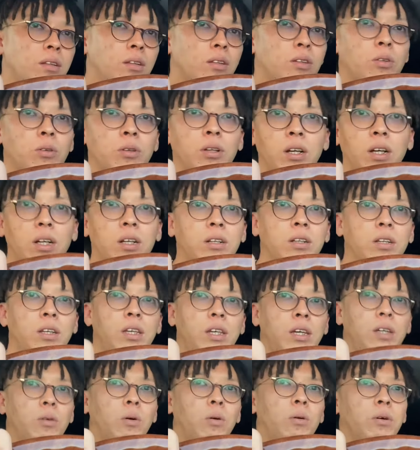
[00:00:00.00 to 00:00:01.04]
とにかく
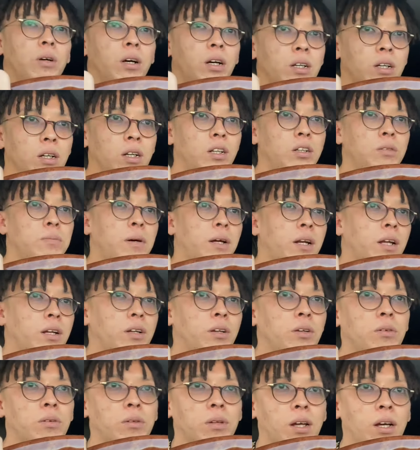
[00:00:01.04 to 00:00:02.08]
いい音楽が生まれる
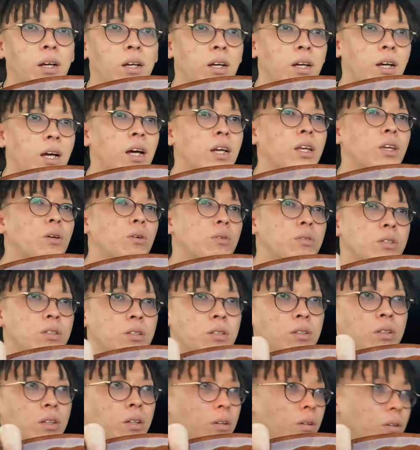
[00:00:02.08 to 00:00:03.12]
ような環境づ
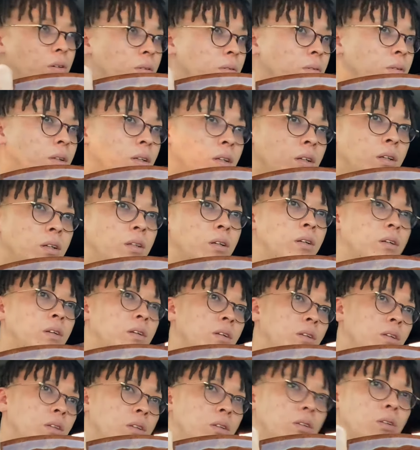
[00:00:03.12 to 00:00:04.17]
くりを
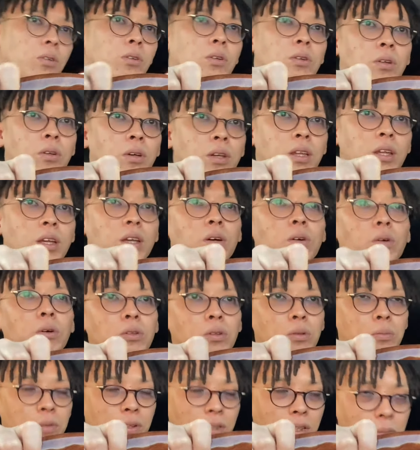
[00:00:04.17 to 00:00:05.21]
整えていこう
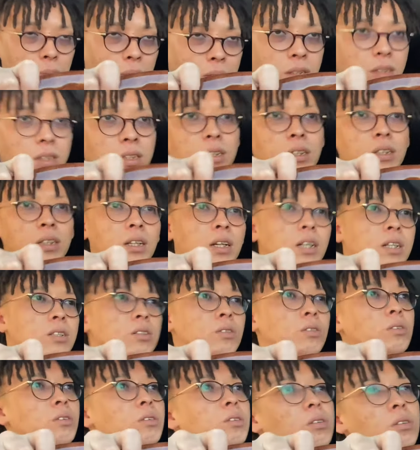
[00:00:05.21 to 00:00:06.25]
と思ってます。だからそ
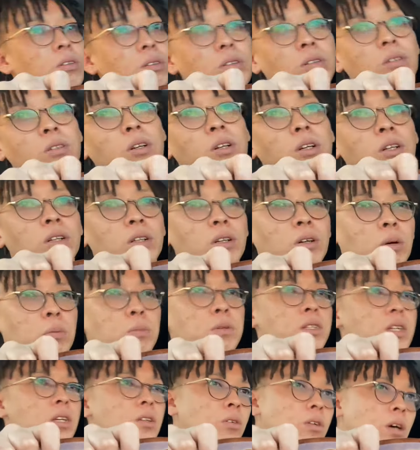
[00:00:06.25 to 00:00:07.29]
のお
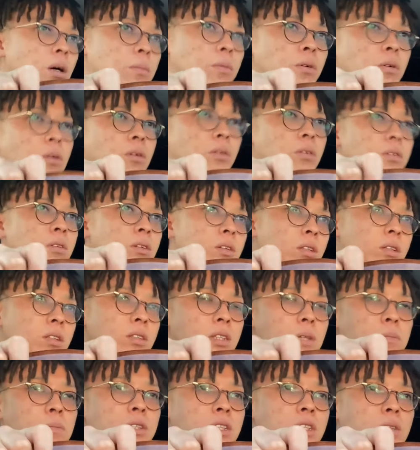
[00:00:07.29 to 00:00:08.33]
店とかも
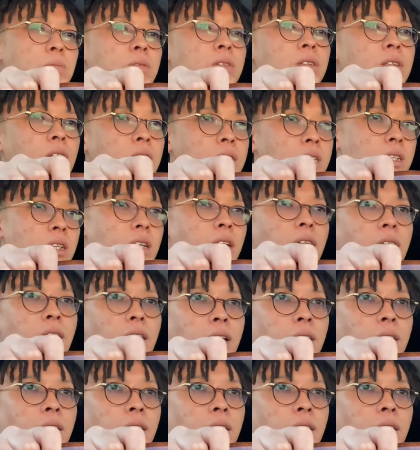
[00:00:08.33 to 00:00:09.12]
全部自分たちで